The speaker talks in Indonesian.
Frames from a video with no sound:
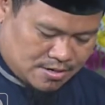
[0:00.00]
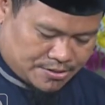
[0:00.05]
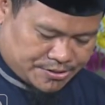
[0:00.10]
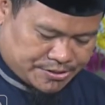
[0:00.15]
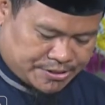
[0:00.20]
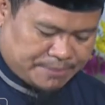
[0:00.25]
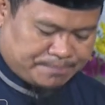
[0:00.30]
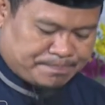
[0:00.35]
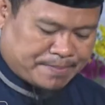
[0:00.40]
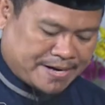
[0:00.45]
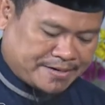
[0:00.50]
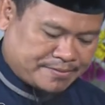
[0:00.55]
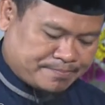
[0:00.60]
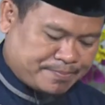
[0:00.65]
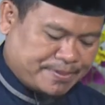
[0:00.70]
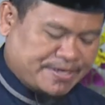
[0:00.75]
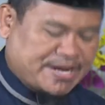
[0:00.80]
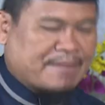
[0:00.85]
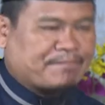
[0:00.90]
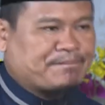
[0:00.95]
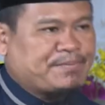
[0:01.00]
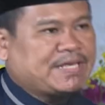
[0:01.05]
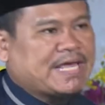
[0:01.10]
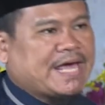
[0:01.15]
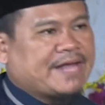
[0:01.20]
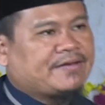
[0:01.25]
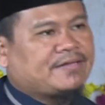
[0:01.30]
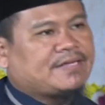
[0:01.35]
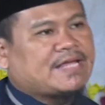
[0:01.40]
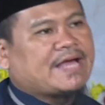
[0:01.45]
sifat
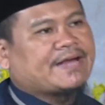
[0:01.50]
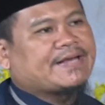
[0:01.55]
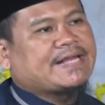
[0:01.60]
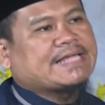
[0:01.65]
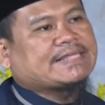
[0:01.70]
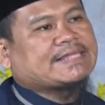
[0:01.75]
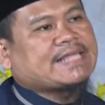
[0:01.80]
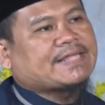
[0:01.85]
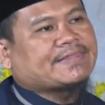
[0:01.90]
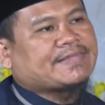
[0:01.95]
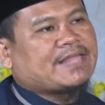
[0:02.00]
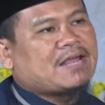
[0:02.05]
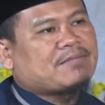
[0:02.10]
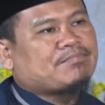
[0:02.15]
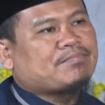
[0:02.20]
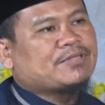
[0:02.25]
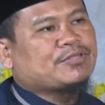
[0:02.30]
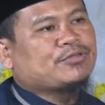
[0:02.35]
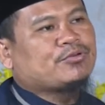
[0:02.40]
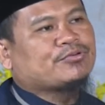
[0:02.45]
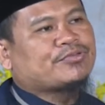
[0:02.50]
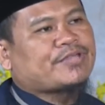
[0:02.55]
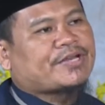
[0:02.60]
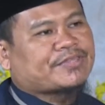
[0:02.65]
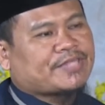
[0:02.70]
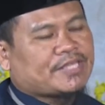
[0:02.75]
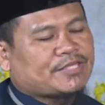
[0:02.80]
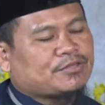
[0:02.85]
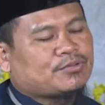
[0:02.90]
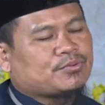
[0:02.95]
penapian yang datang dalam bentuk
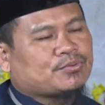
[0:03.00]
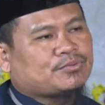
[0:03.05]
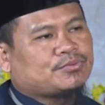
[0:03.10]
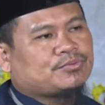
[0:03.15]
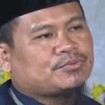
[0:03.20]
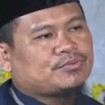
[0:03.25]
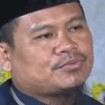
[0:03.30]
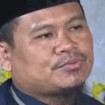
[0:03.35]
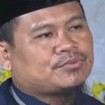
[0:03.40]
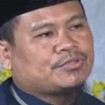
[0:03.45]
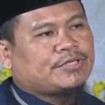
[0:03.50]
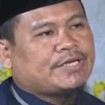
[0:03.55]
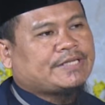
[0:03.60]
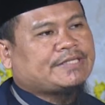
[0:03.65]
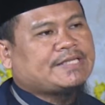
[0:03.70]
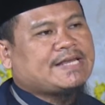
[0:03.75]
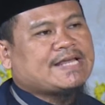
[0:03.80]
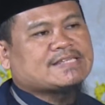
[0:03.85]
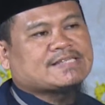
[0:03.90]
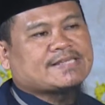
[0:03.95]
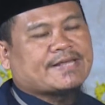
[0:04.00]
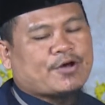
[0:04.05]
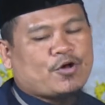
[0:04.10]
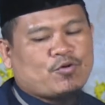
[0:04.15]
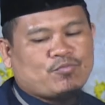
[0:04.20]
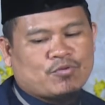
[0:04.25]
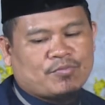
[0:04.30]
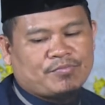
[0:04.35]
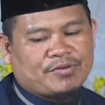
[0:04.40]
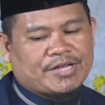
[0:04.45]
tertentu, ya tidak secara
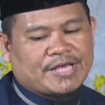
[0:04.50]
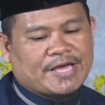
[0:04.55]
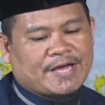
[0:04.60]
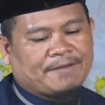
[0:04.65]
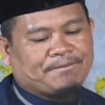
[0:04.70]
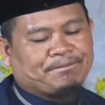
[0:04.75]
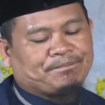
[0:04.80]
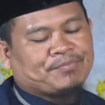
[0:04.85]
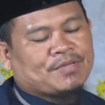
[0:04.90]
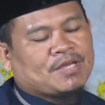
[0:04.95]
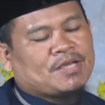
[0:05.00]
umum dia,